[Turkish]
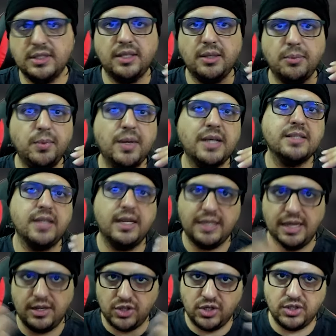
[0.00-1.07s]
tabii biraz daha
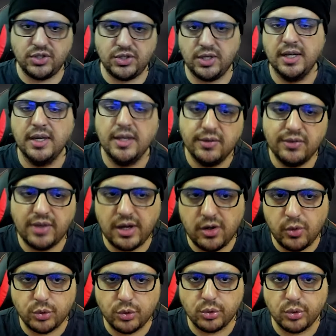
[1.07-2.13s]
gerçekçi, daha
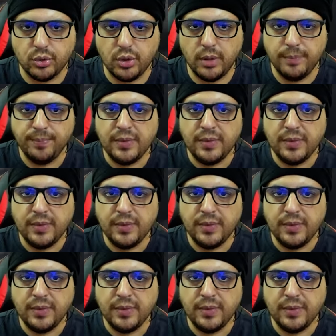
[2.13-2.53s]
hoş duruyor.